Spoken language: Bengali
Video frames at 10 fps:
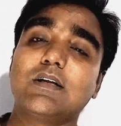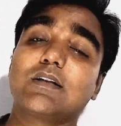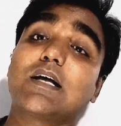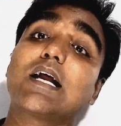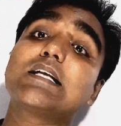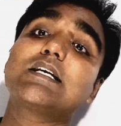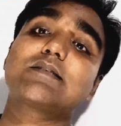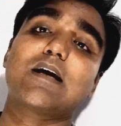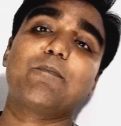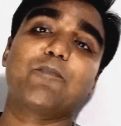তারা যে
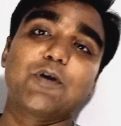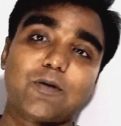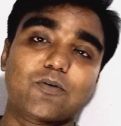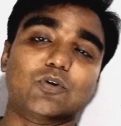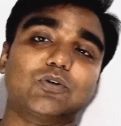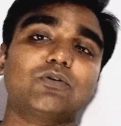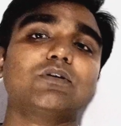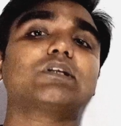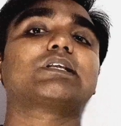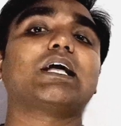চাপ প্রয়োগ করত
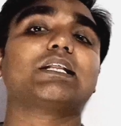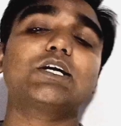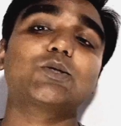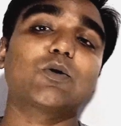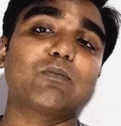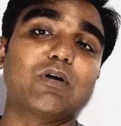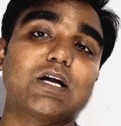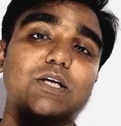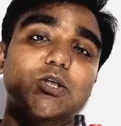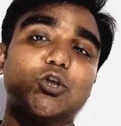তাদের যোগফলের
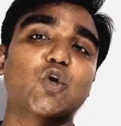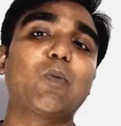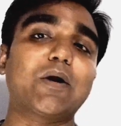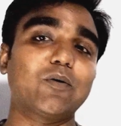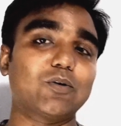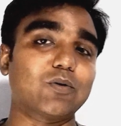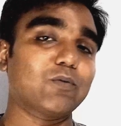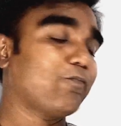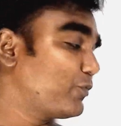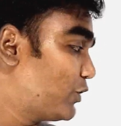সমান হতো
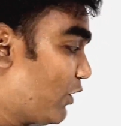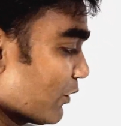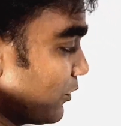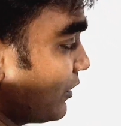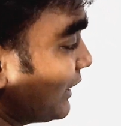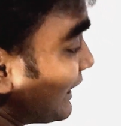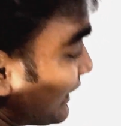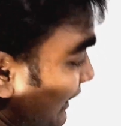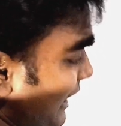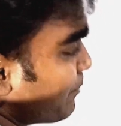ধরো
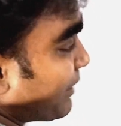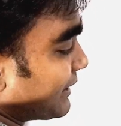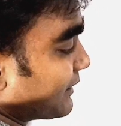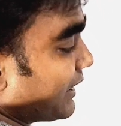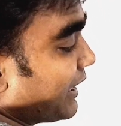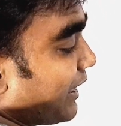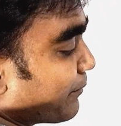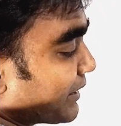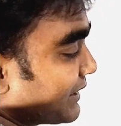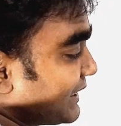এই পাত্রে
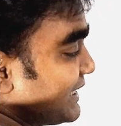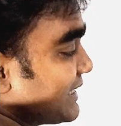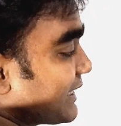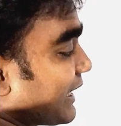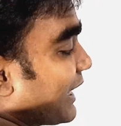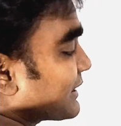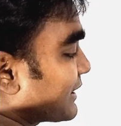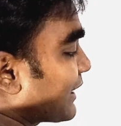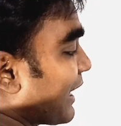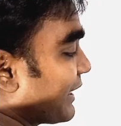আমরা তিনটা গ্যাস
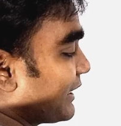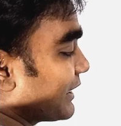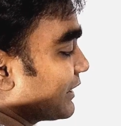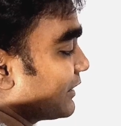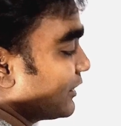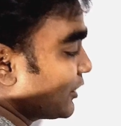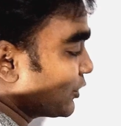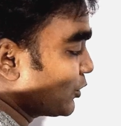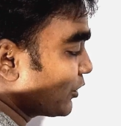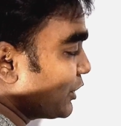না রেখে
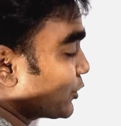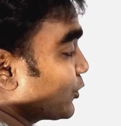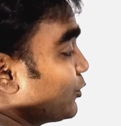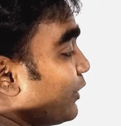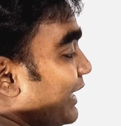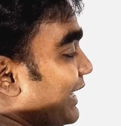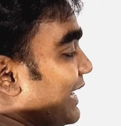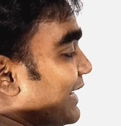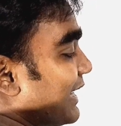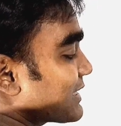যদি শুধু এ
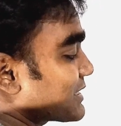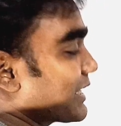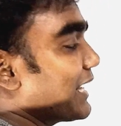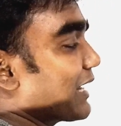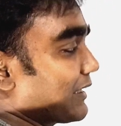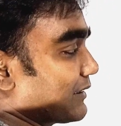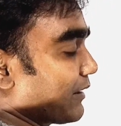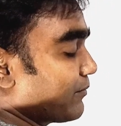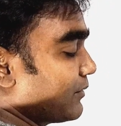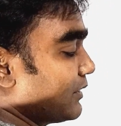গ্যাসটাই রাখতাম
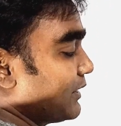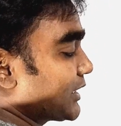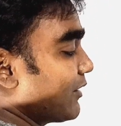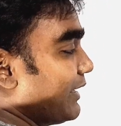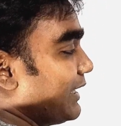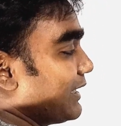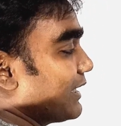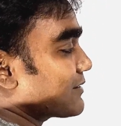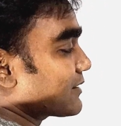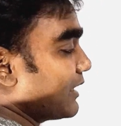তাহলে এ
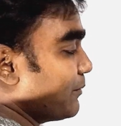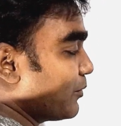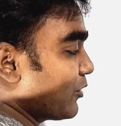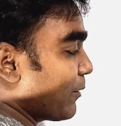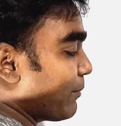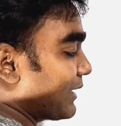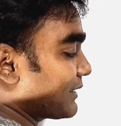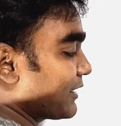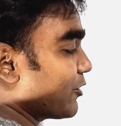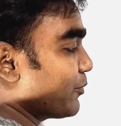গ্যাসটা এই পুরো
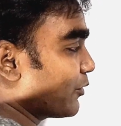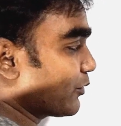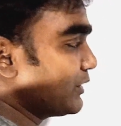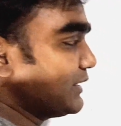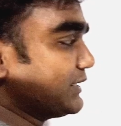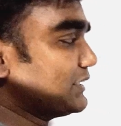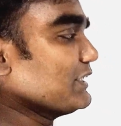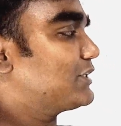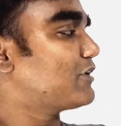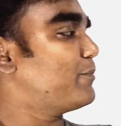পাত্রের ওপর
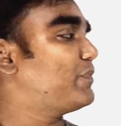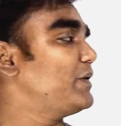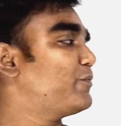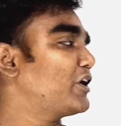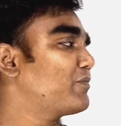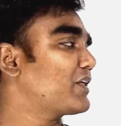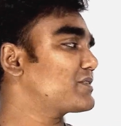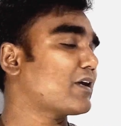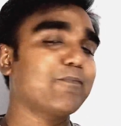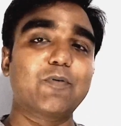নিশ্চয় পি পরিমাণ
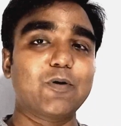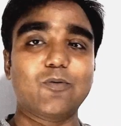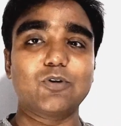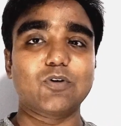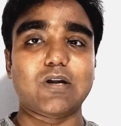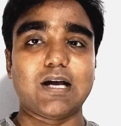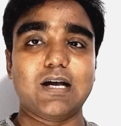চাপ প্রয়োগ করতো না